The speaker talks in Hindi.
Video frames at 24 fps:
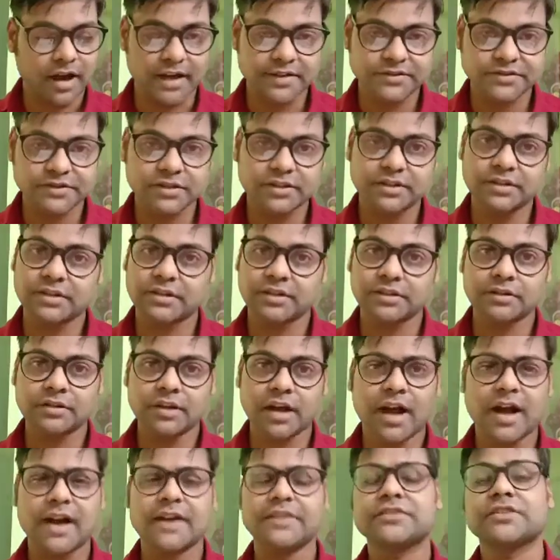आज ही के दिन
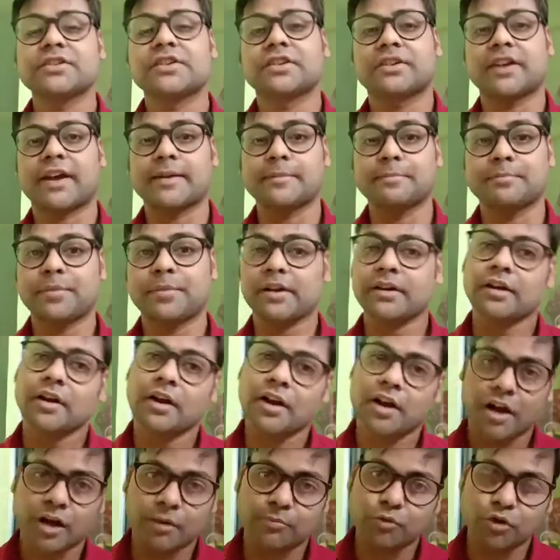आज ही के टाइम पर
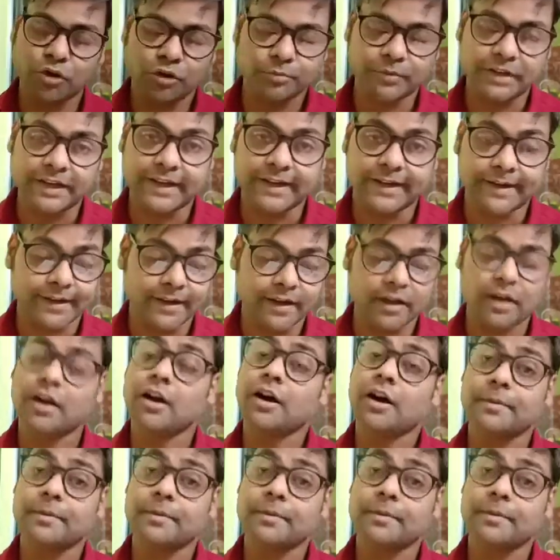हम लोग मिलेंगे